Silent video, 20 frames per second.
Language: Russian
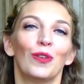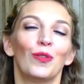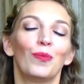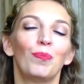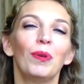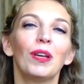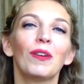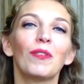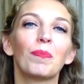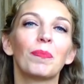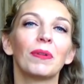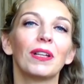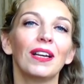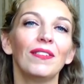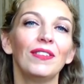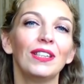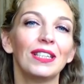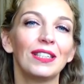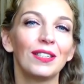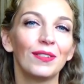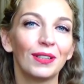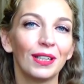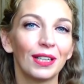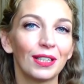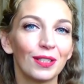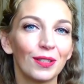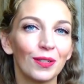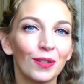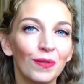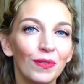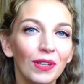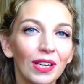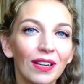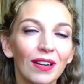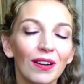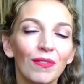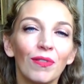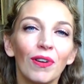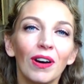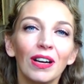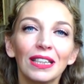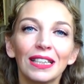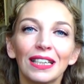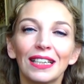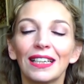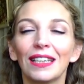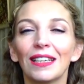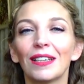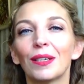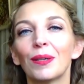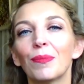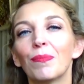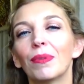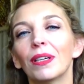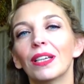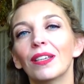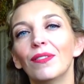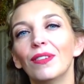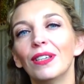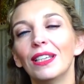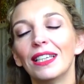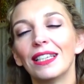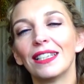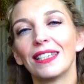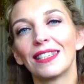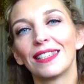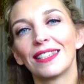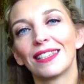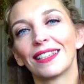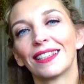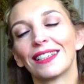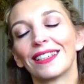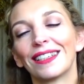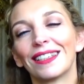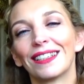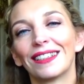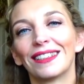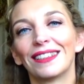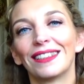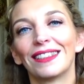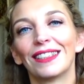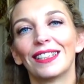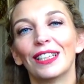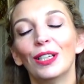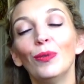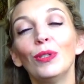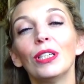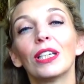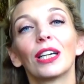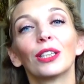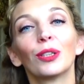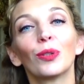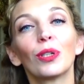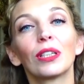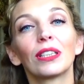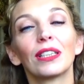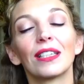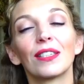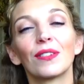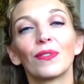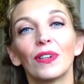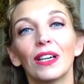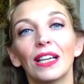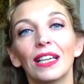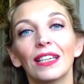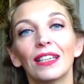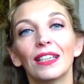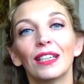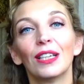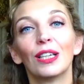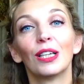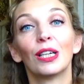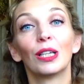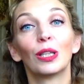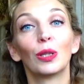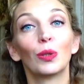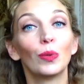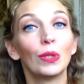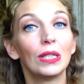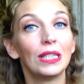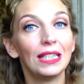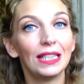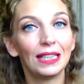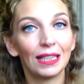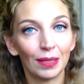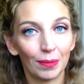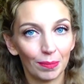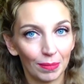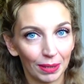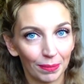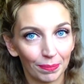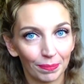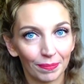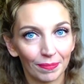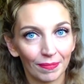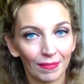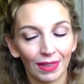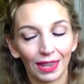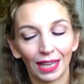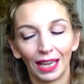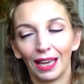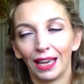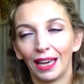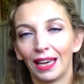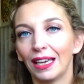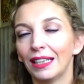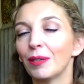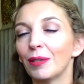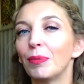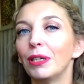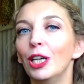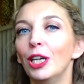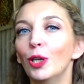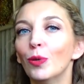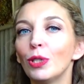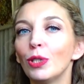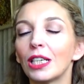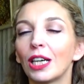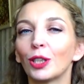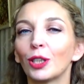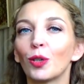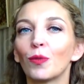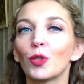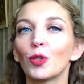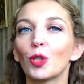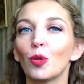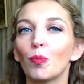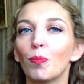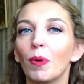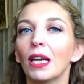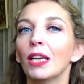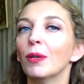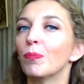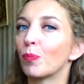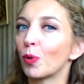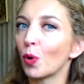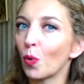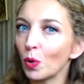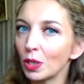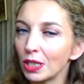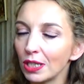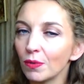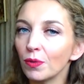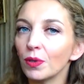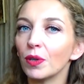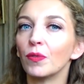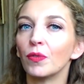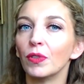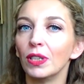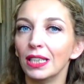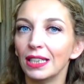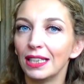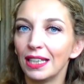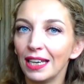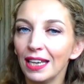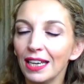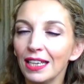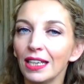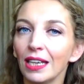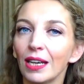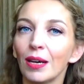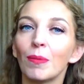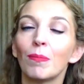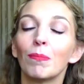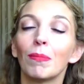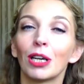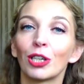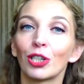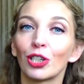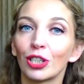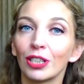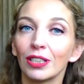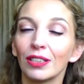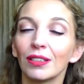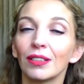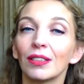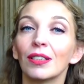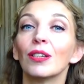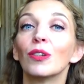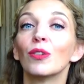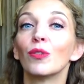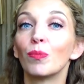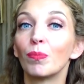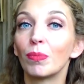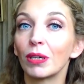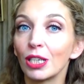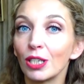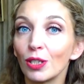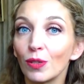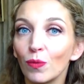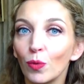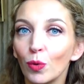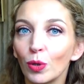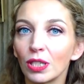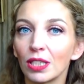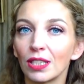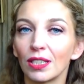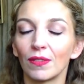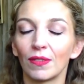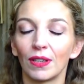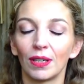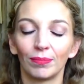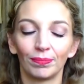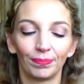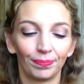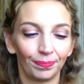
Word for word: В первой половине 19 века в Англии появились а, люди, которых назвали лудитами. Это были люди, которые выступали против внедрения машин в производство.